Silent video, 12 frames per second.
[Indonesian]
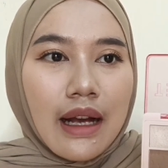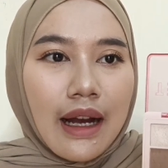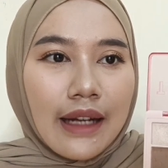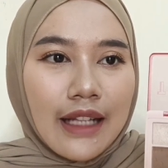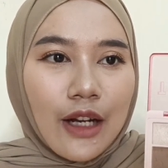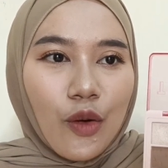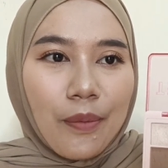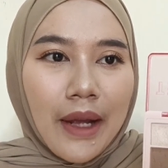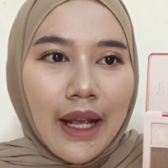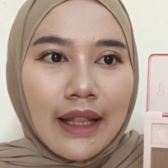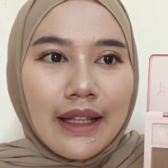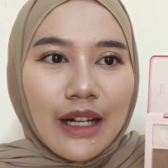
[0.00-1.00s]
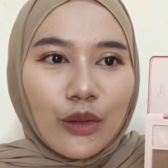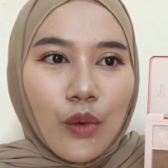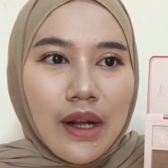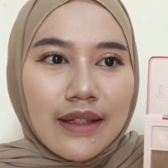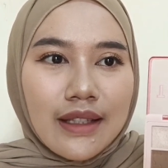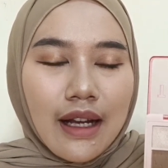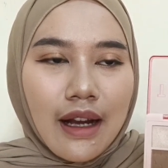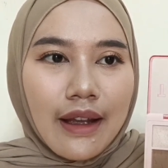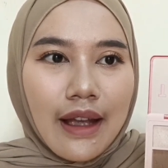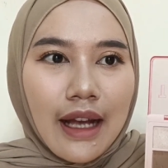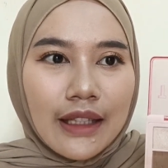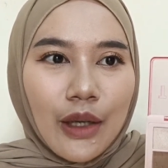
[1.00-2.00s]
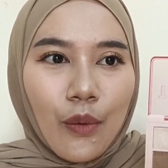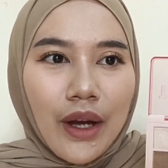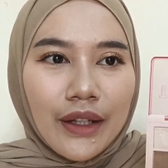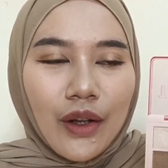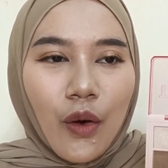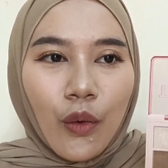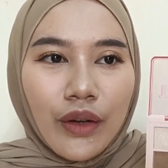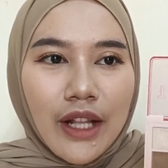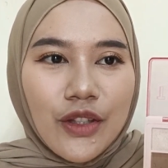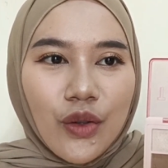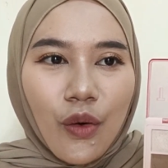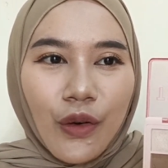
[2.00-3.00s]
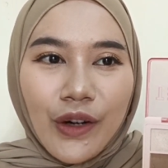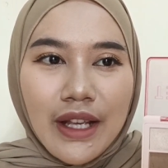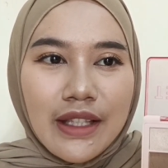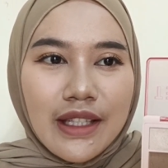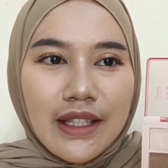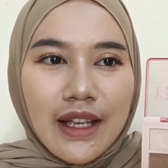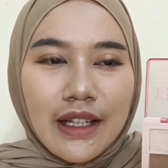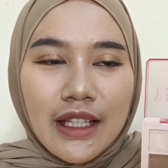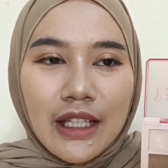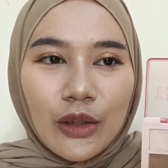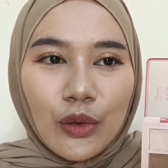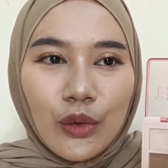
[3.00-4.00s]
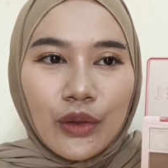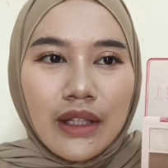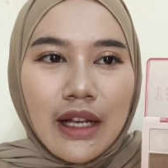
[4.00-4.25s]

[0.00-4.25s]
karena aku pengen yang nuansa kayak ada warna orange-orange-nya gitu